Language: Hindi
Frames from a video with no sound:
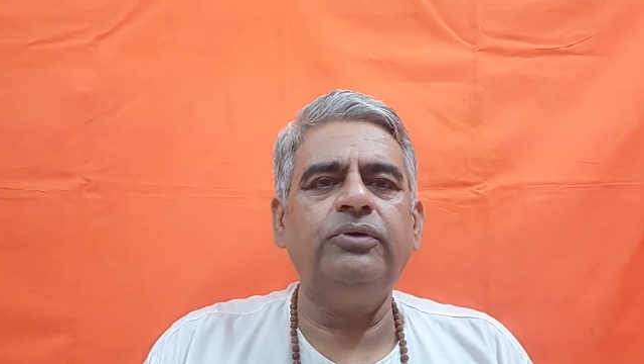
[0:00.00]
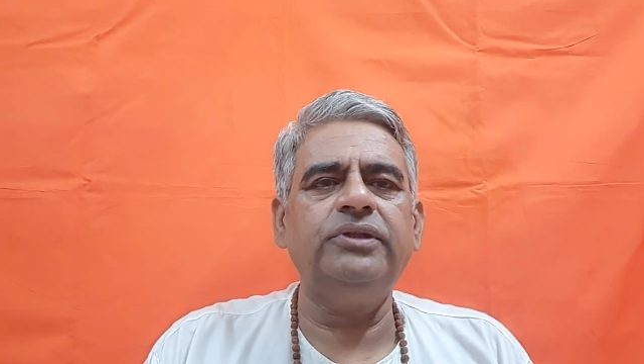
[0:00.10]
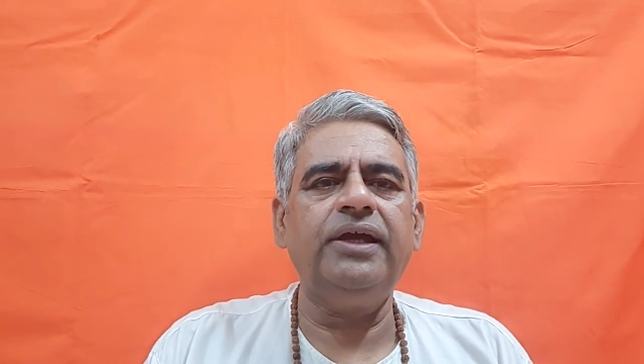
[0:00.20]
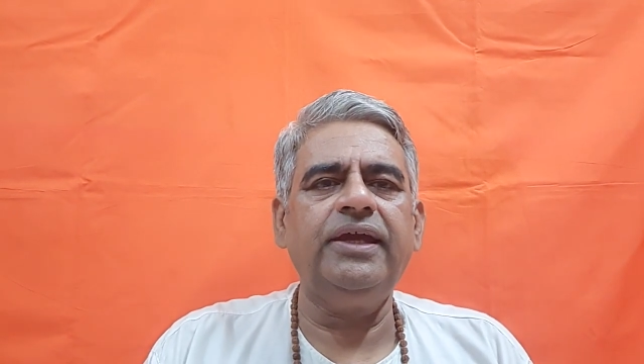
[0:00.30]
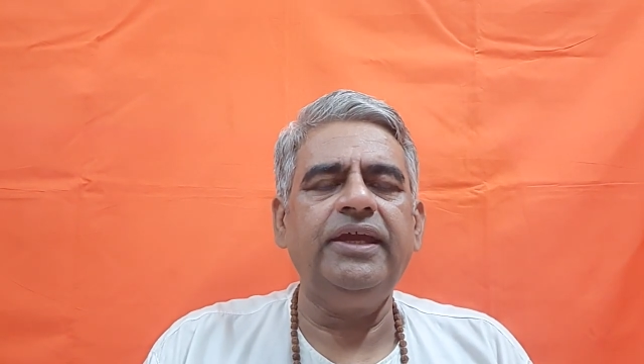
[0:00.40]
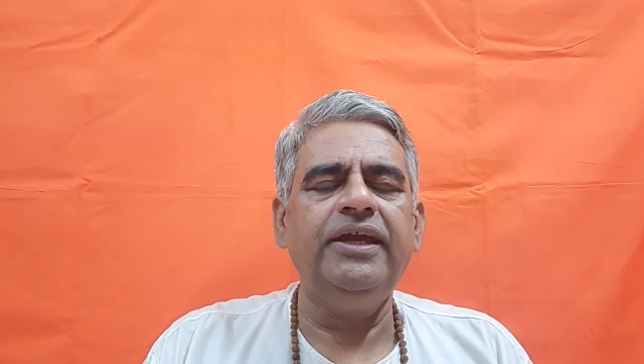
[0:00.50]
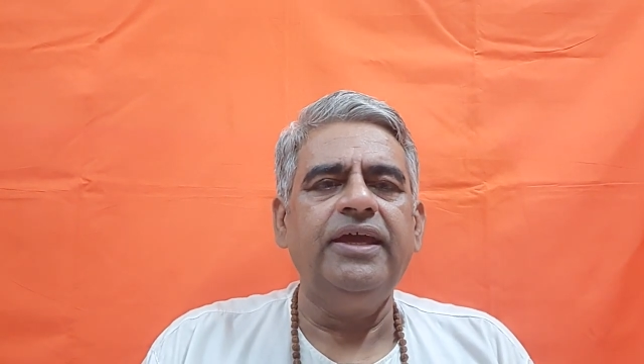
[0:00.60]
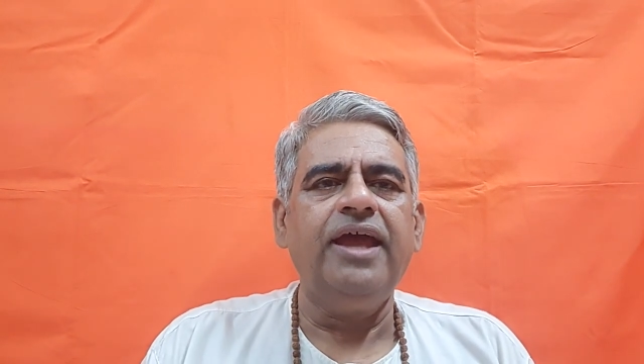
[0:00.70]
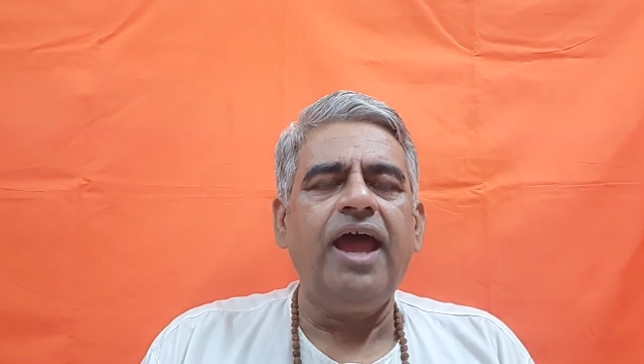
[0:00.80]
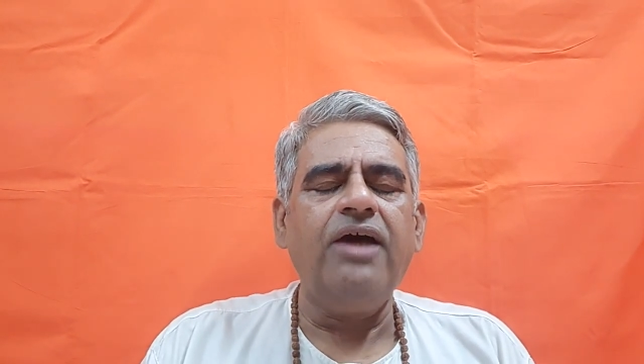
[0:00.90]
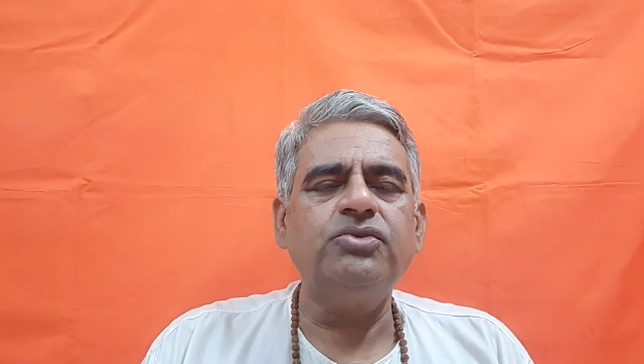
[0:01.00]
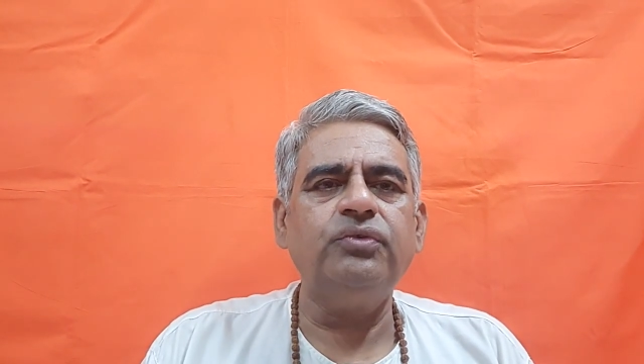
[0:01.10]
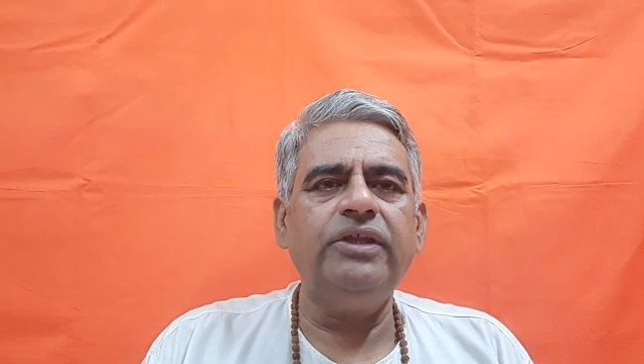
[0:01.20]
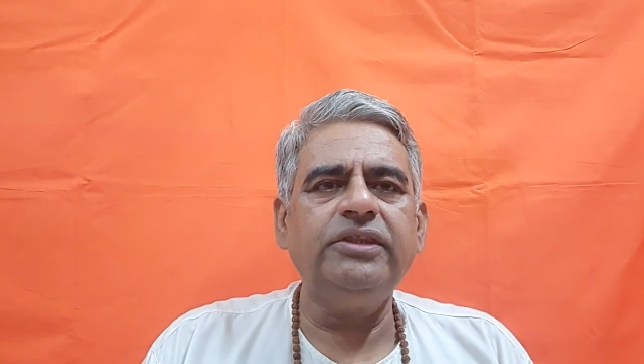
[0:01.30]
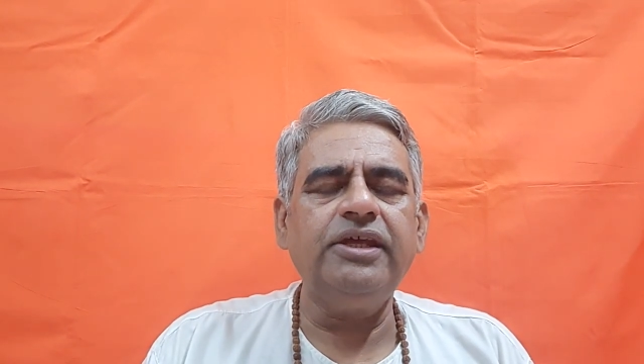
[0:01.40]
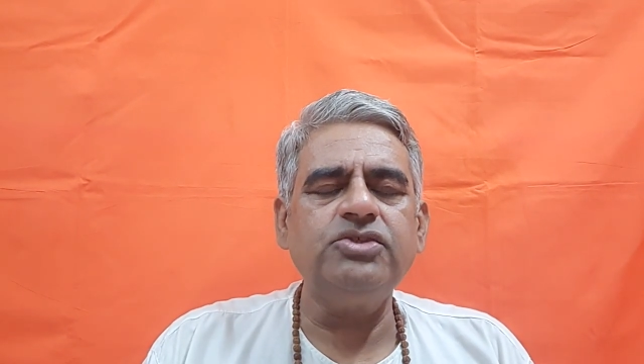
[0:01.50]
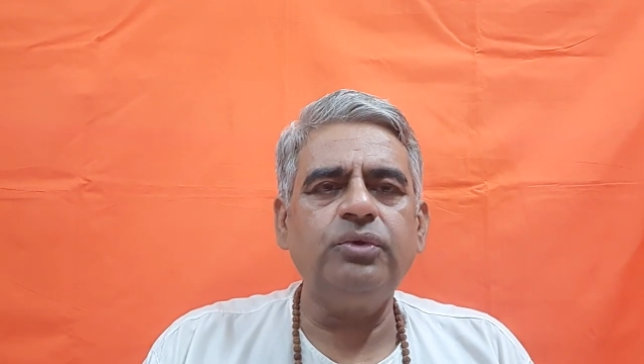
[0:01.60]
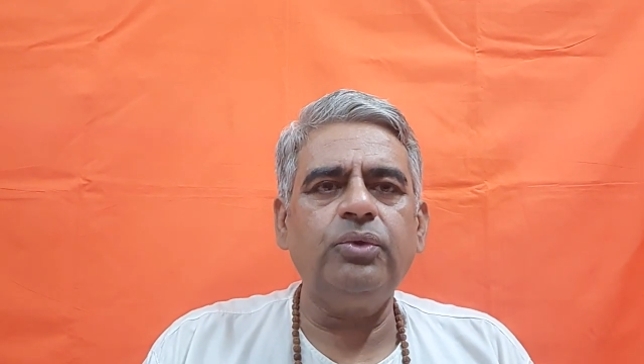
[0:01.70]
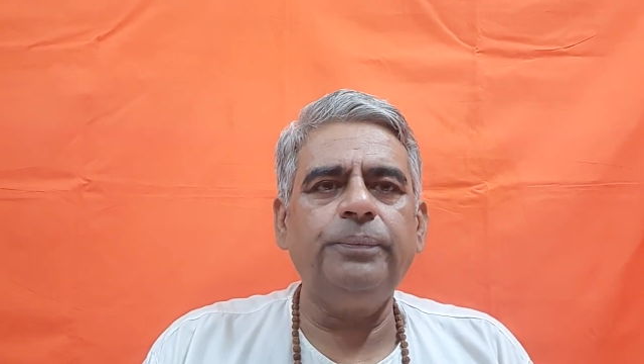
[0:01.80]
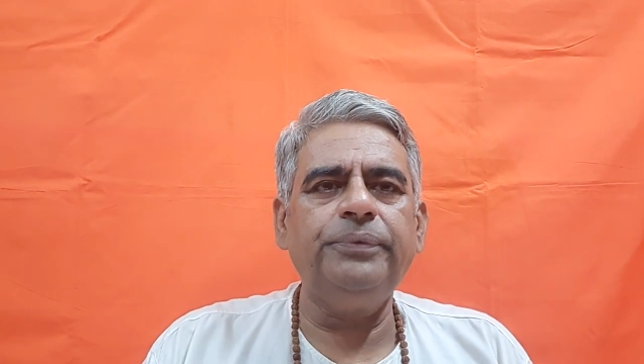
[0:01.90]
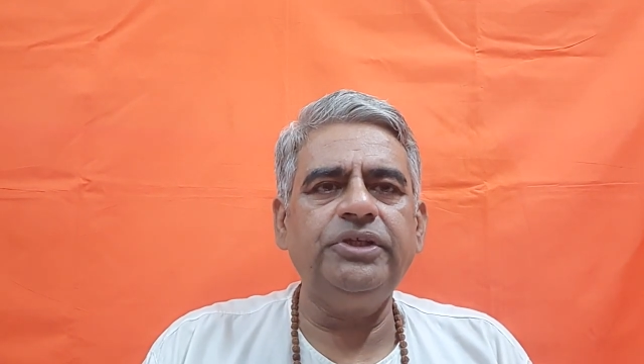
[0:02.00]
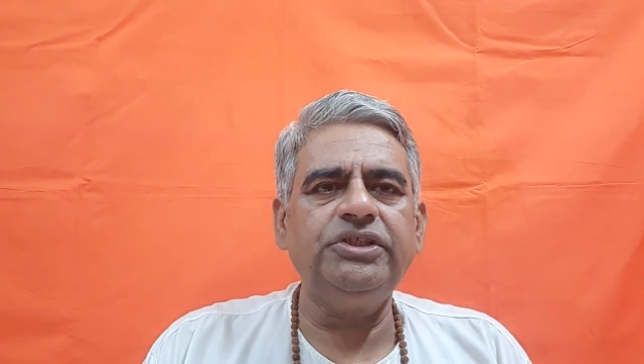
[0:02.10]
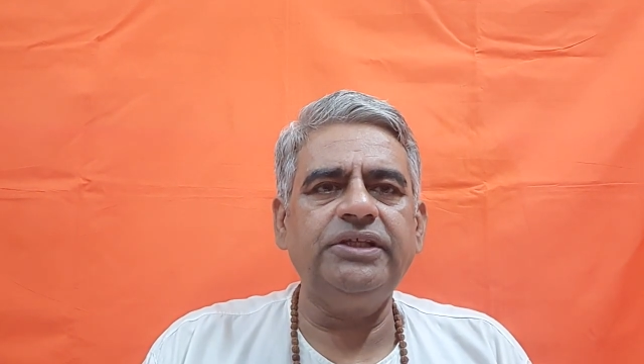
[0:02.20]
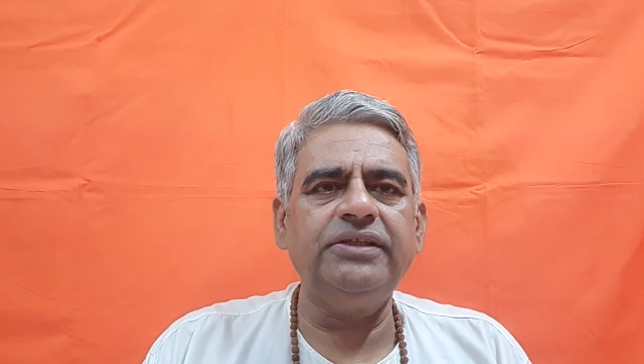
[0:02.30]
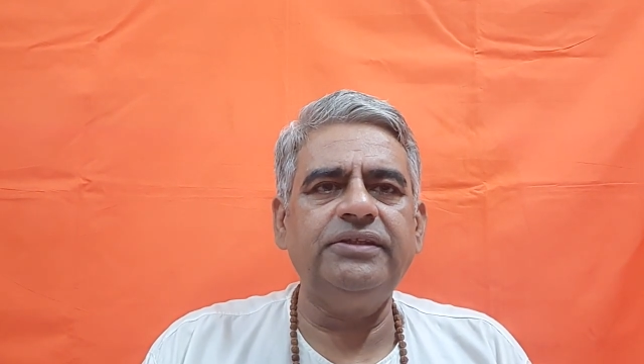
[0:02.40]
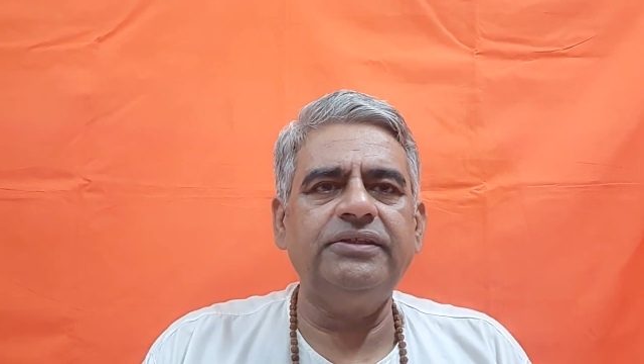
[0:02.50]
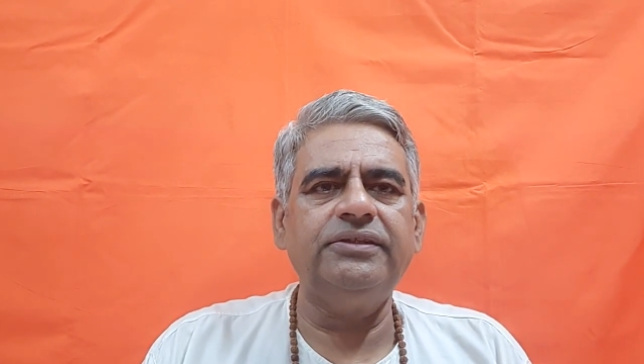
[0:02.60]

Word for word: होता है आप स्वर उपनिषद